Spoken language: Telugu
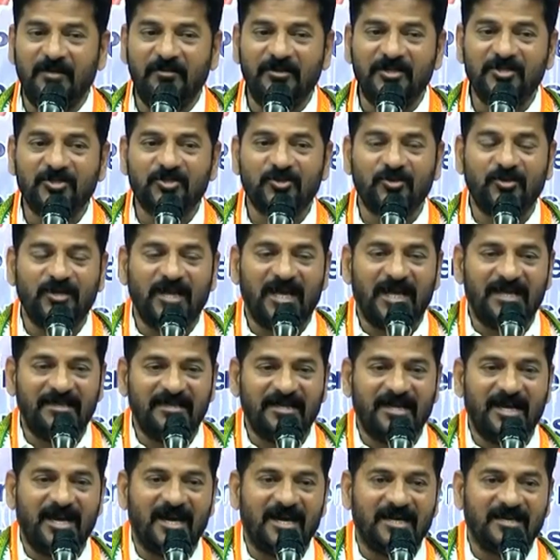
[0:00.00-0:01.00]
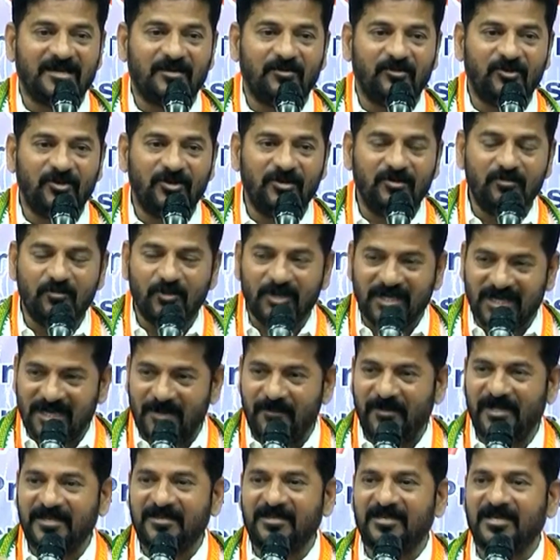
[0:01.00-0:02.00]
నియమించుకునే అధికారము
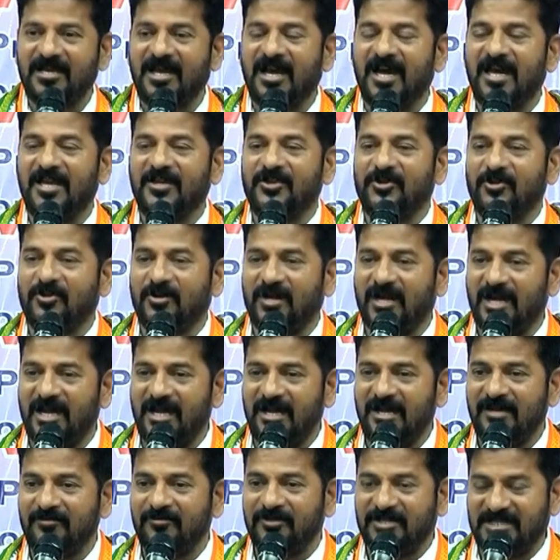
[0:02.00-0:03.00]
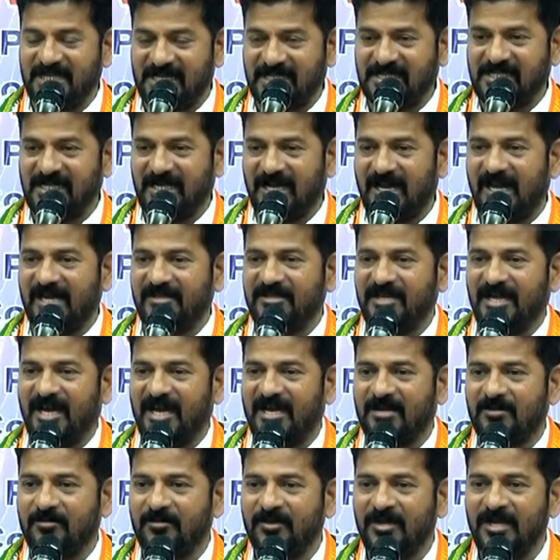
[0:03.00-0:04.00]
ముఖ్యమంత్రి గారి యొక్క విచక్షణ
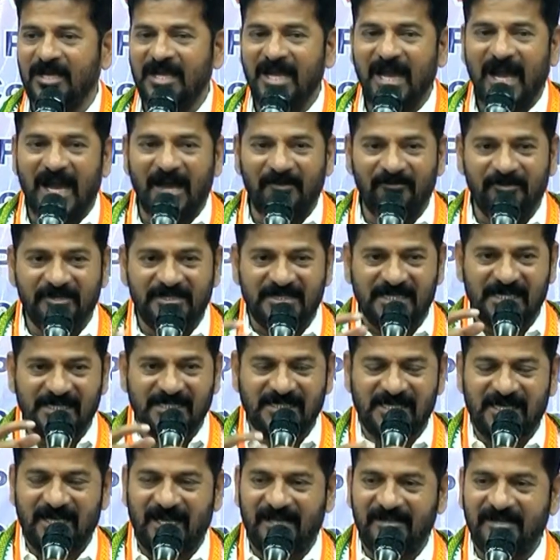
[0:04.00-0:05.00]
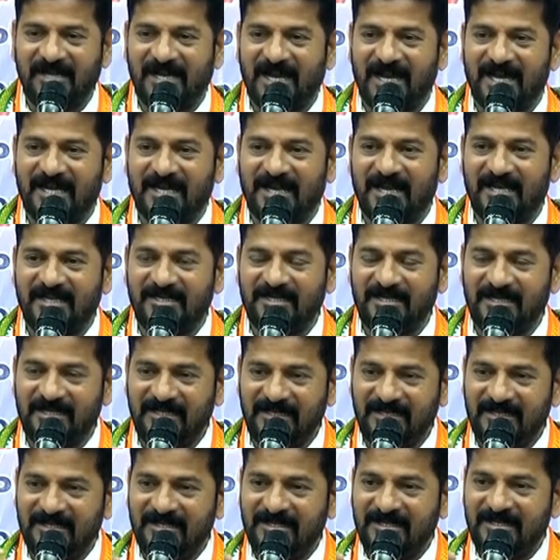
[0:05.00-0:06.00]
అధికారం ఆ విచక్షణ అధికారాన్ని
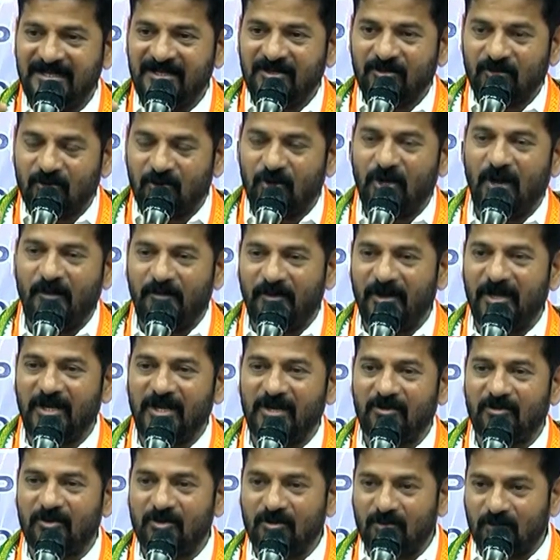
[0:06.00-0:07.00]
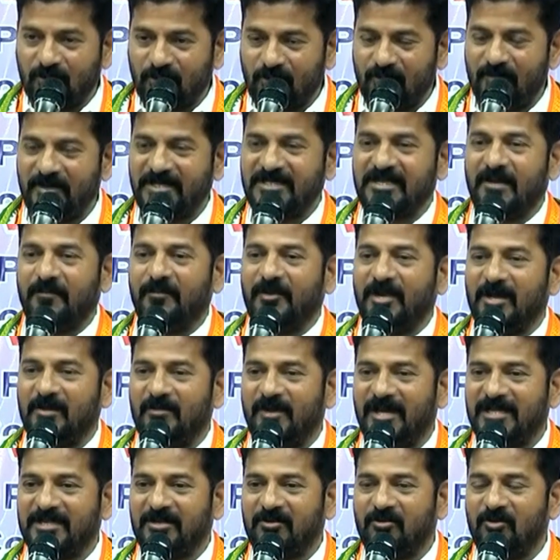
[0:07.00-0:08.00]
కులపోళ్లకు కుటుంబ
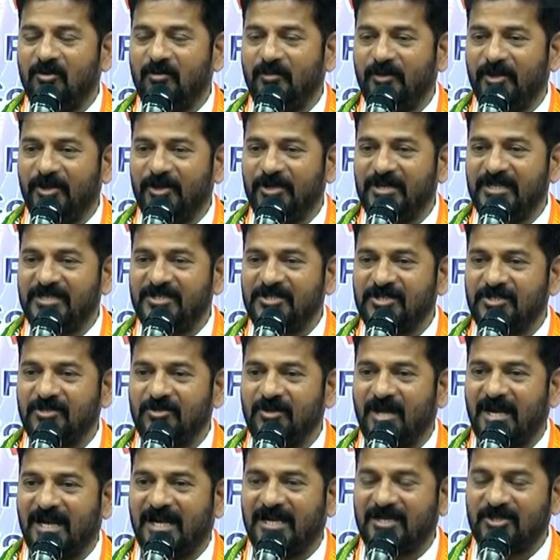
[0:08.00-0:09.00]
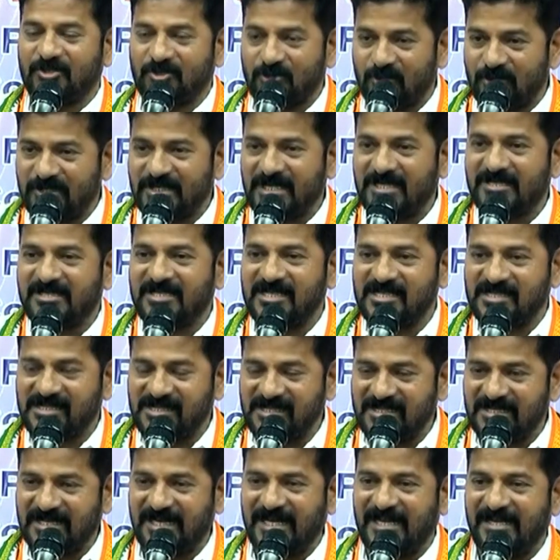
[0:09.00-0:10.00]
సభ్యులకు మాత్రం ఉపయోగించిండు అక్కడ సోషల్
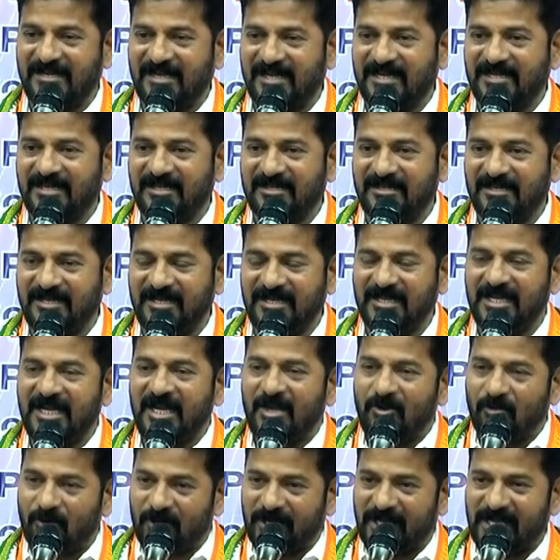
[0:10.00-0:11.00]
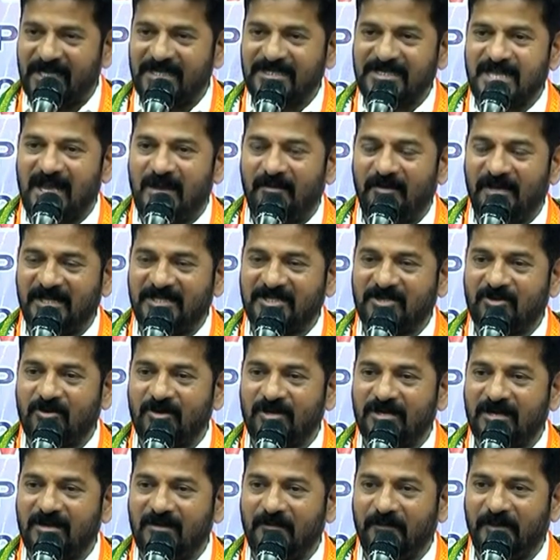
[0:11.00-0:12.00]
జస్టిస్ లేదనేది ఒకే సామాజిక
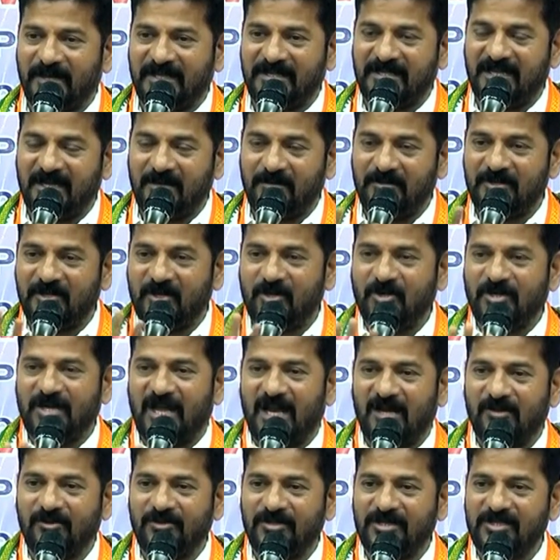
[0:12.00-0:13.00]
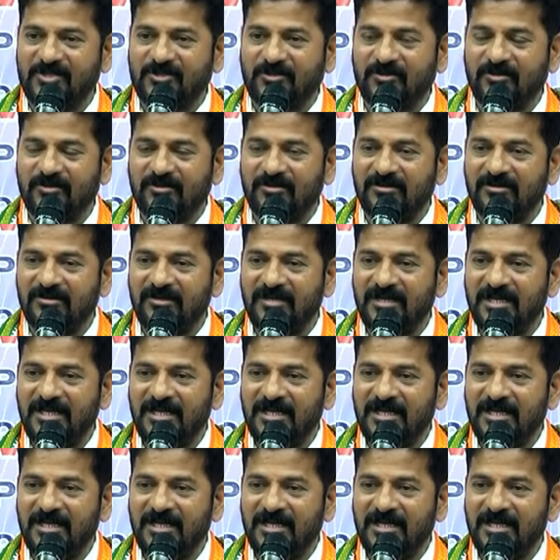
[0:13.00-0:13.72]
వర్గం పద్దెనిమిదిలో నాలుగు తీసుకోరు